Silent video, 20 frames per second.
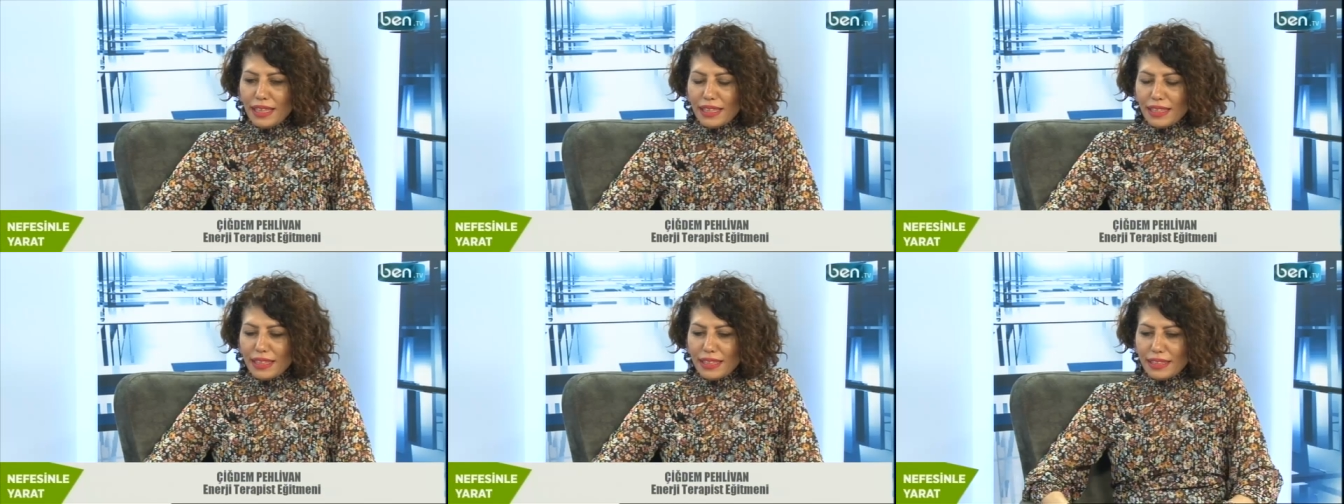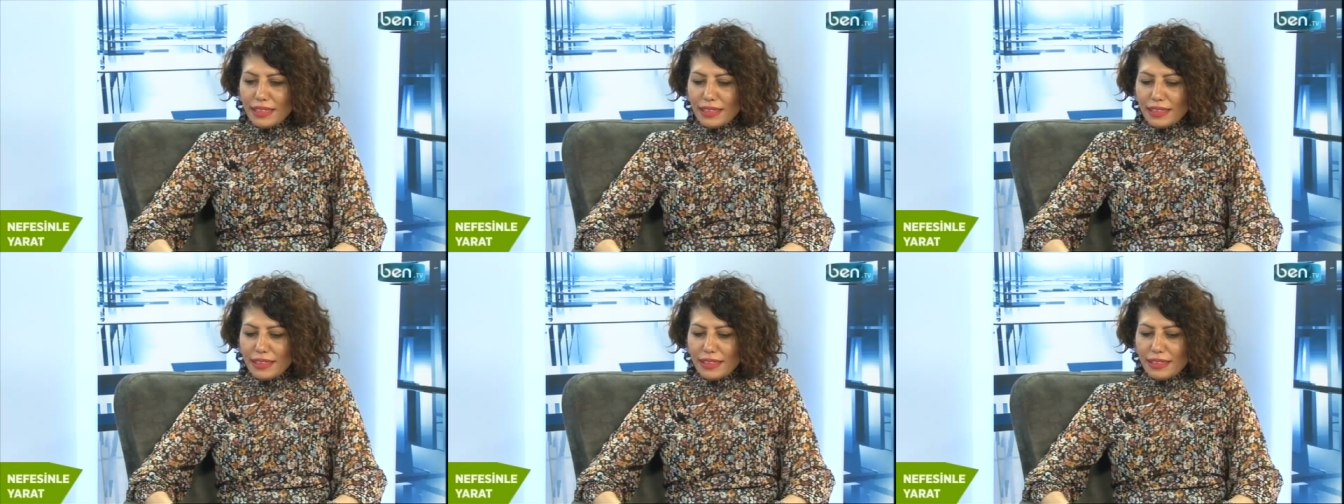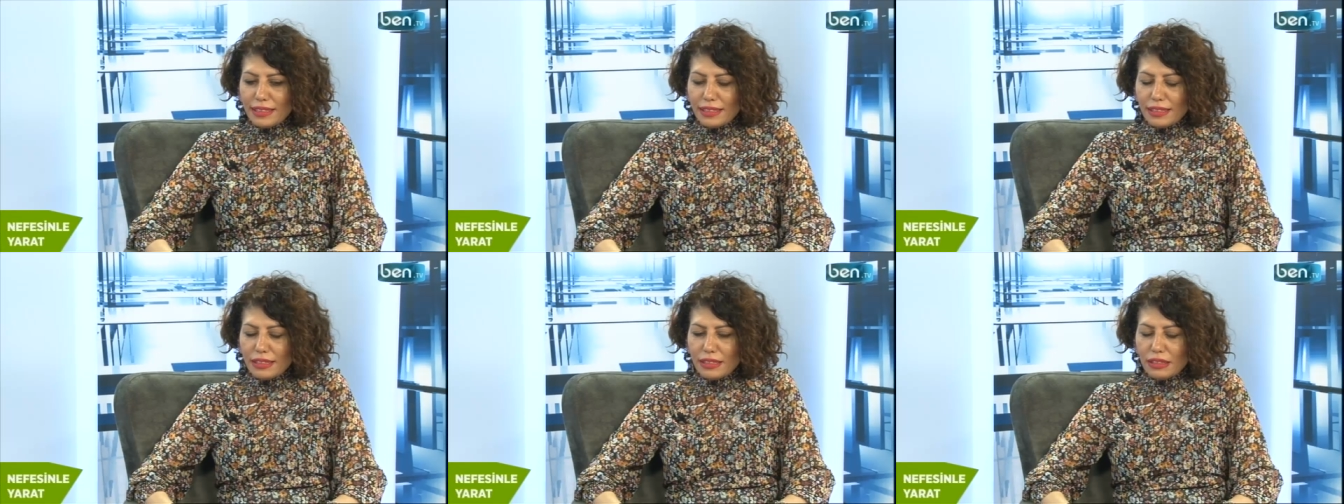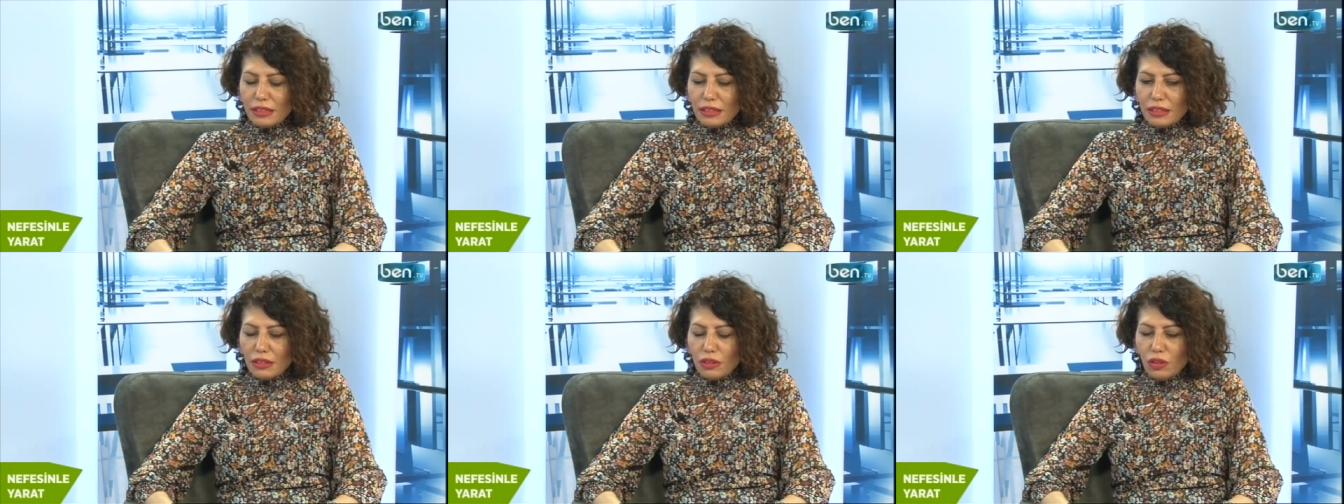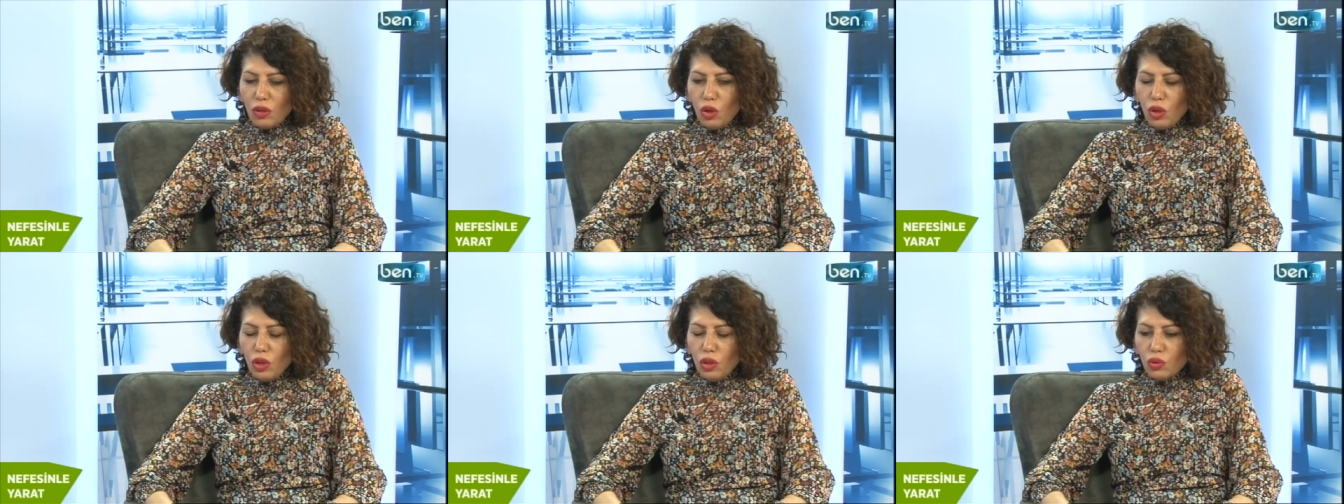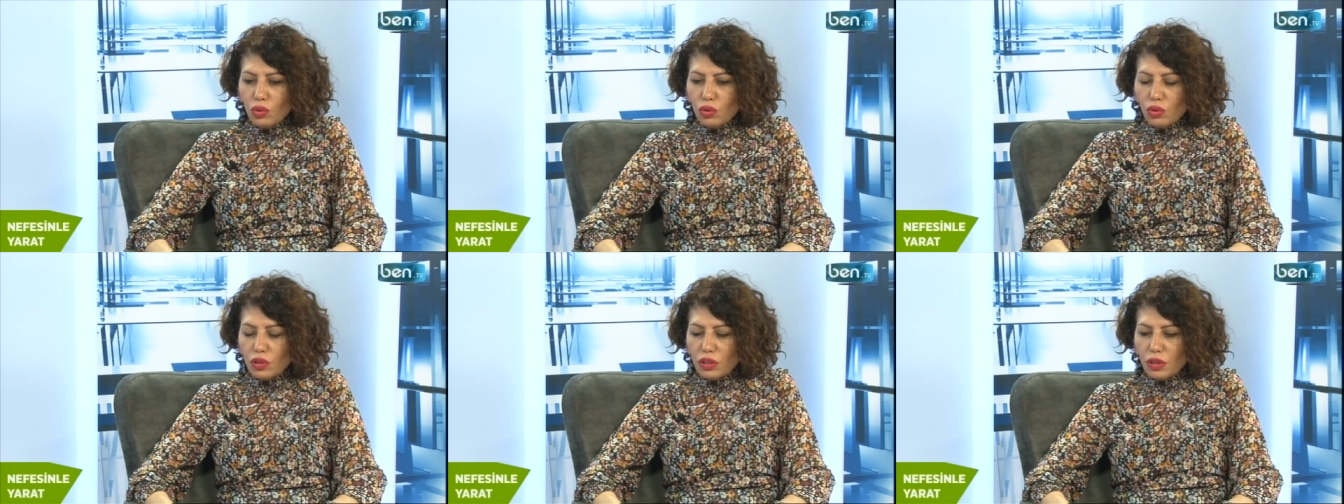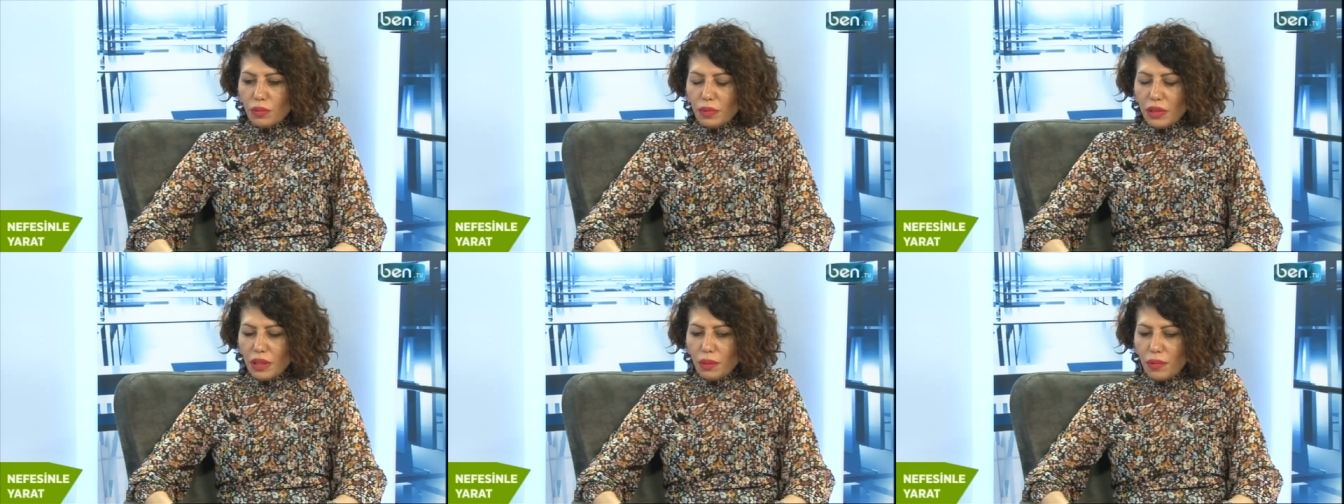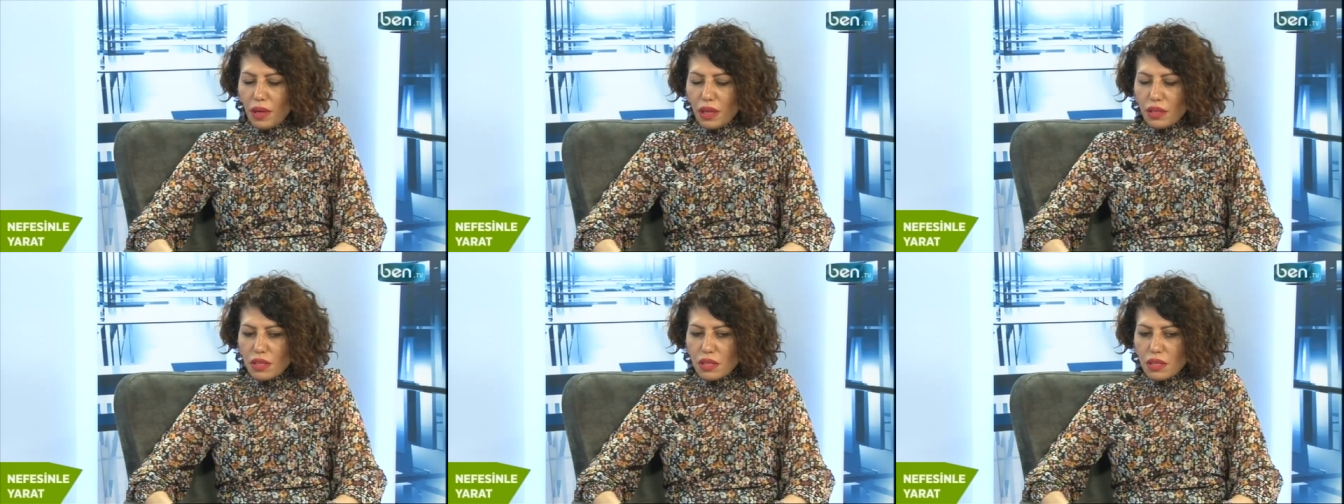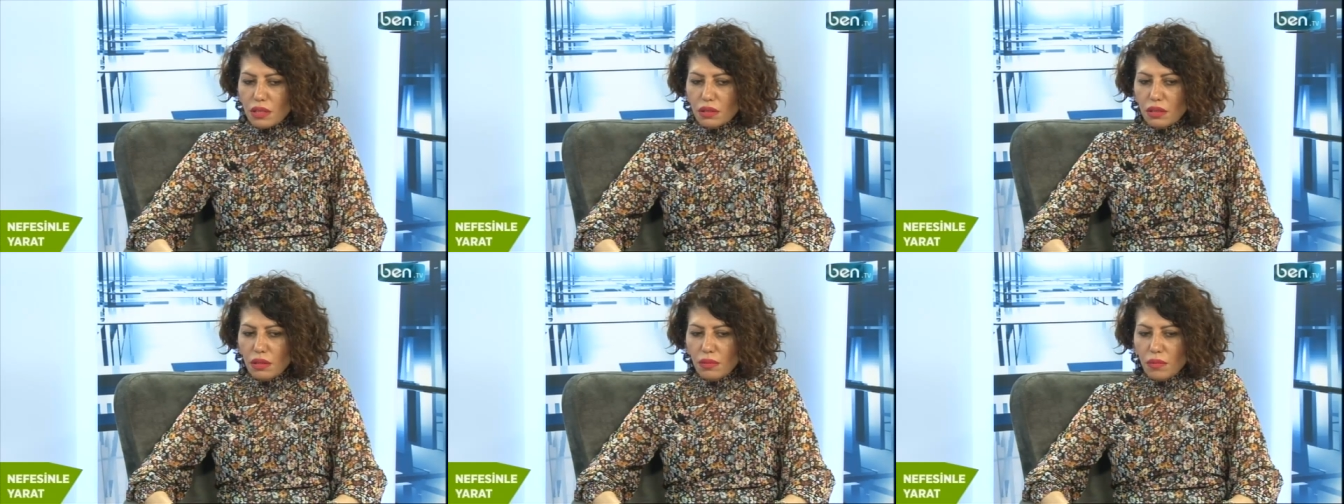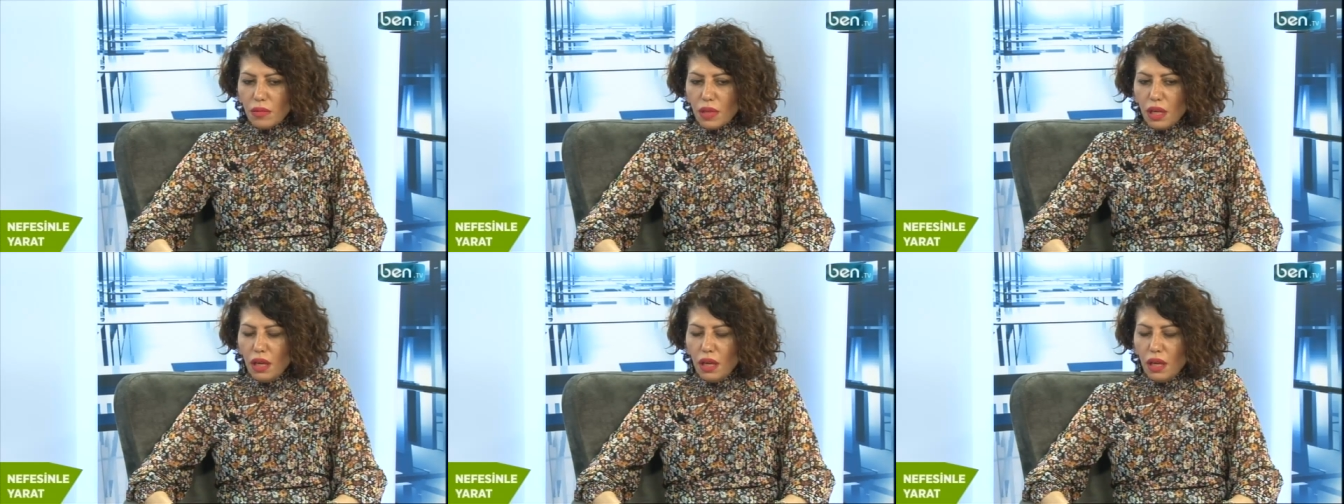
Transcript: e, öyle uygulamaya başladım